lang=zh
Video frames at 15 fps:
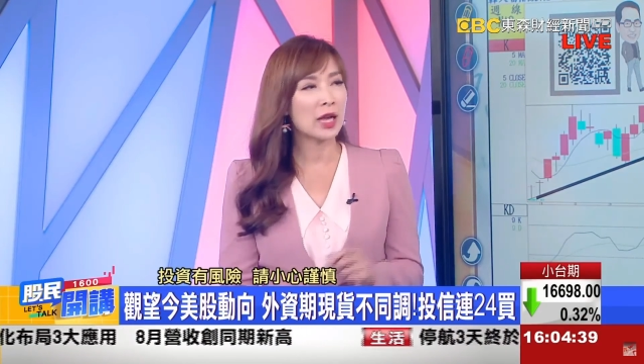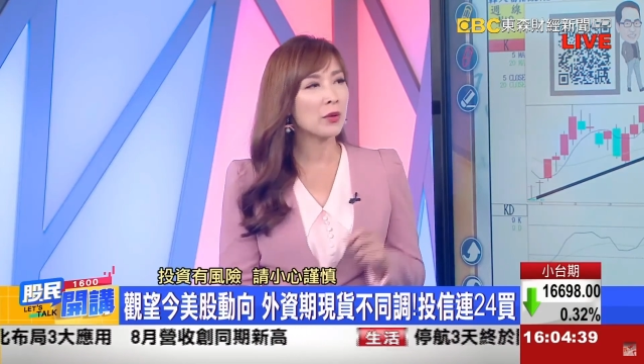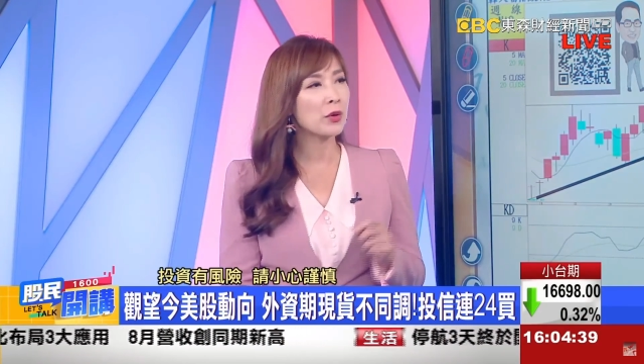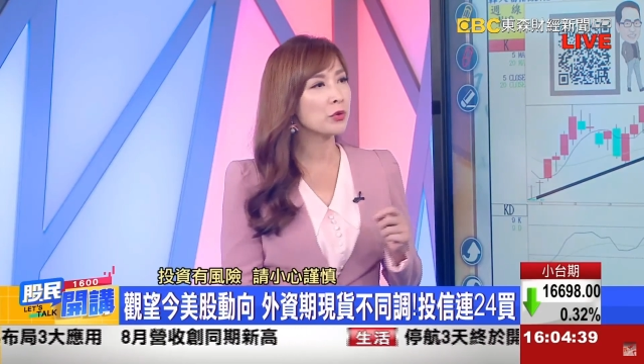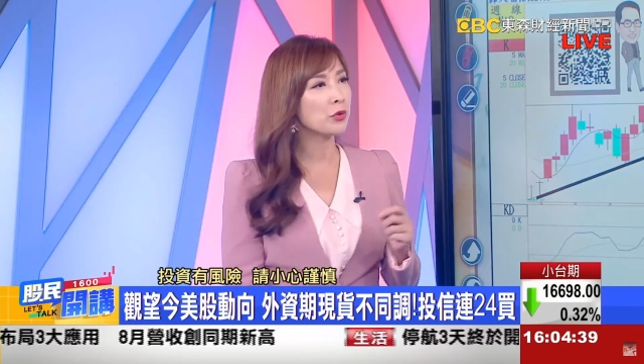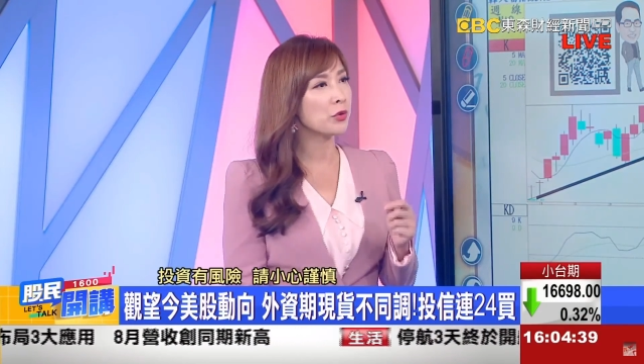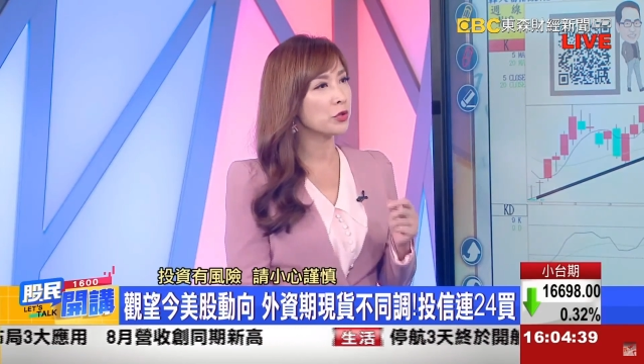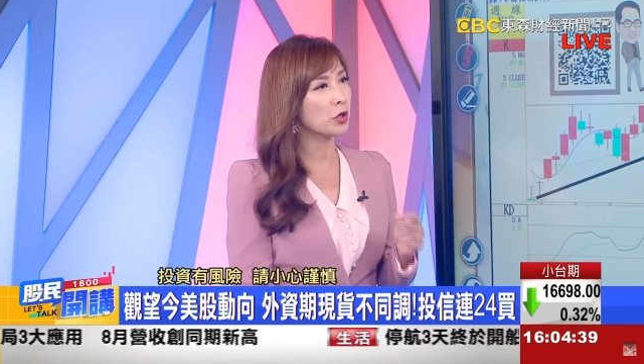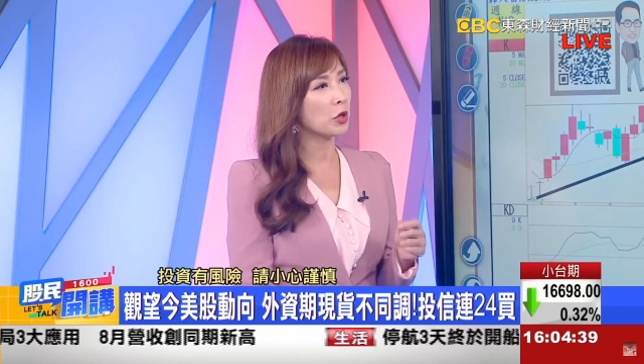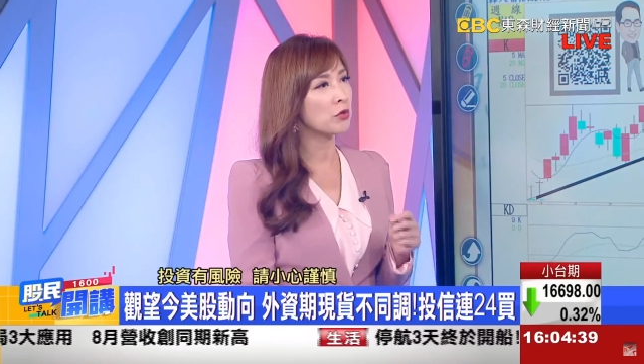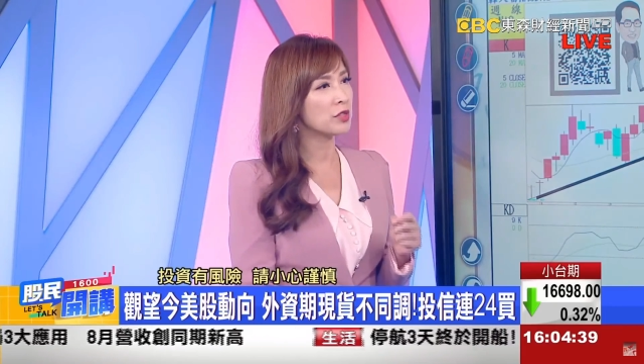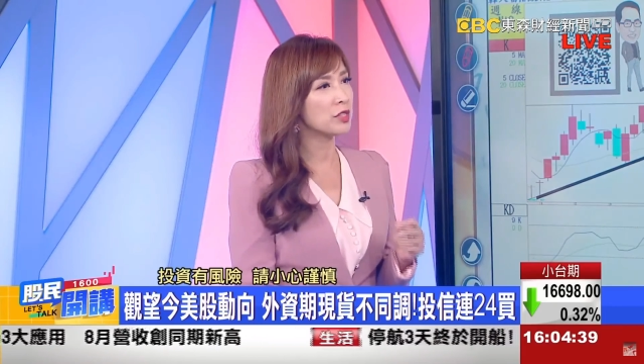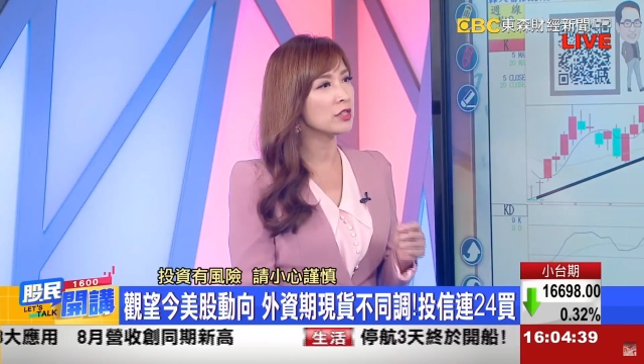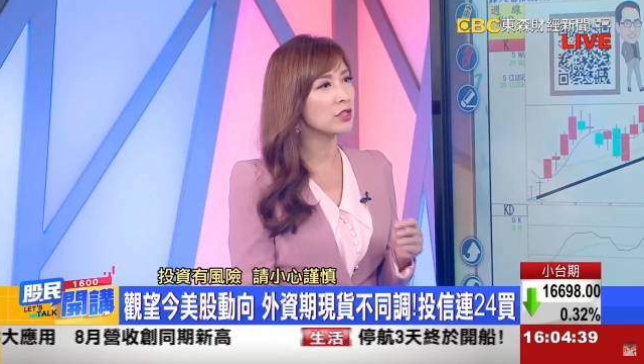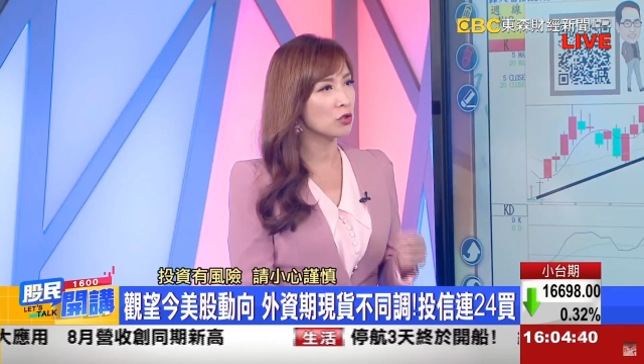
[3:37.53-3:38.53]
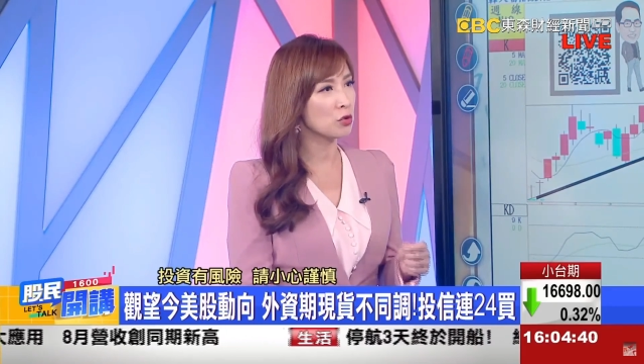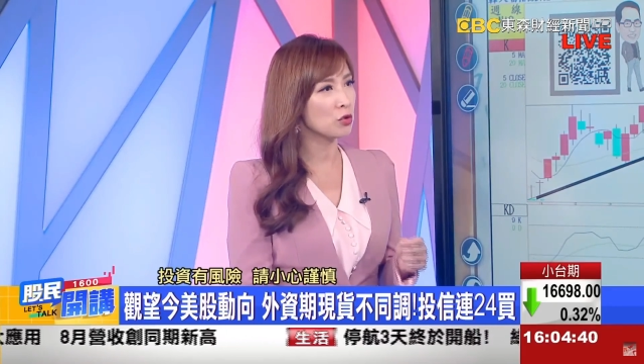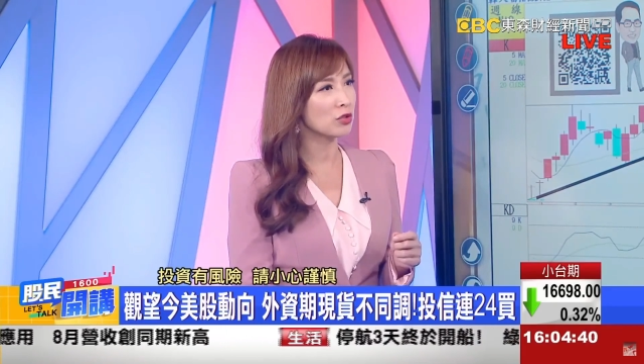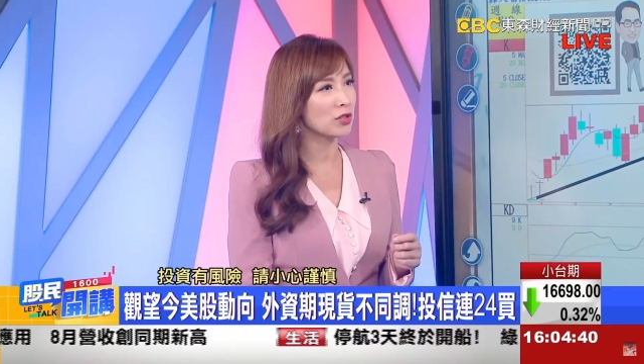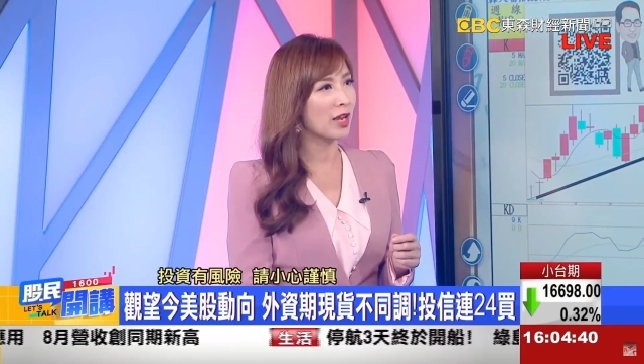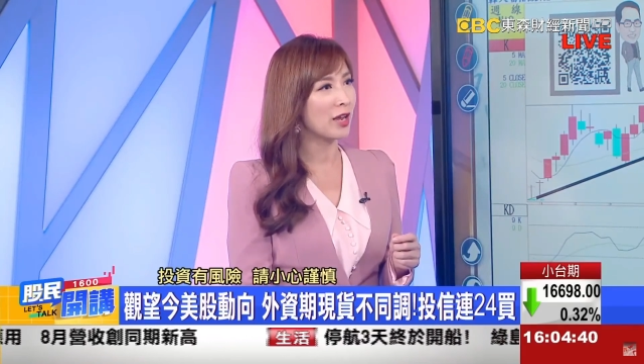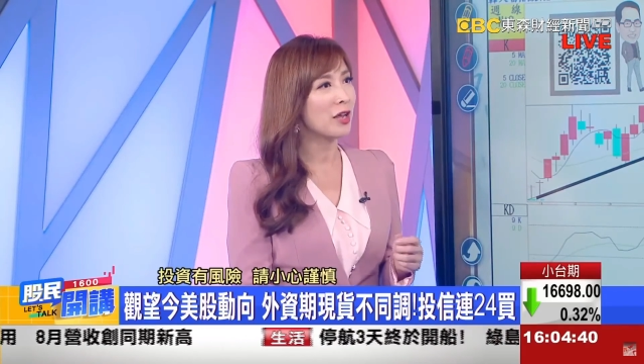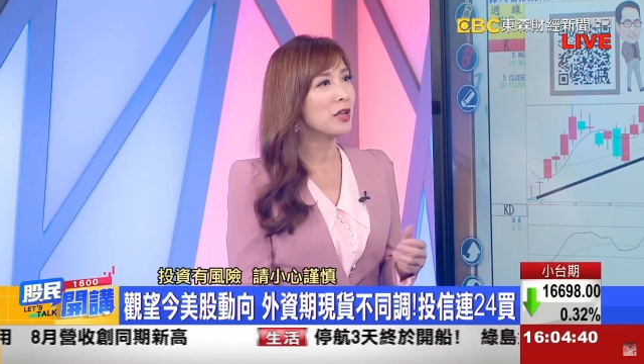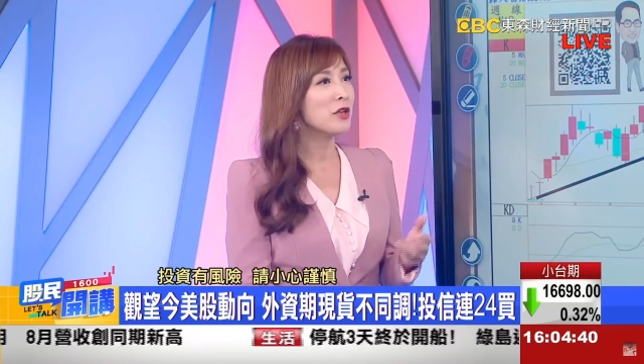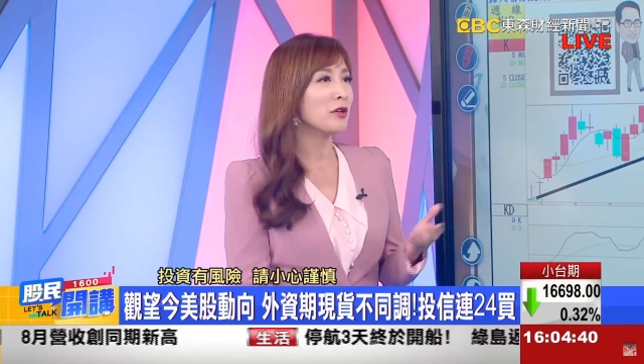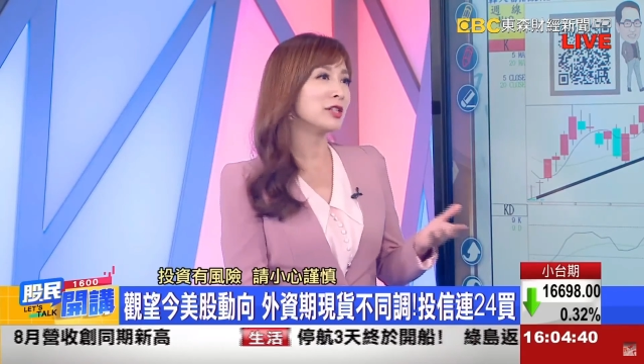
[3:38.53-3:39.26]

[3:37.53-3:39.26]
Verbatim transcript: 大家会对于投信的做上，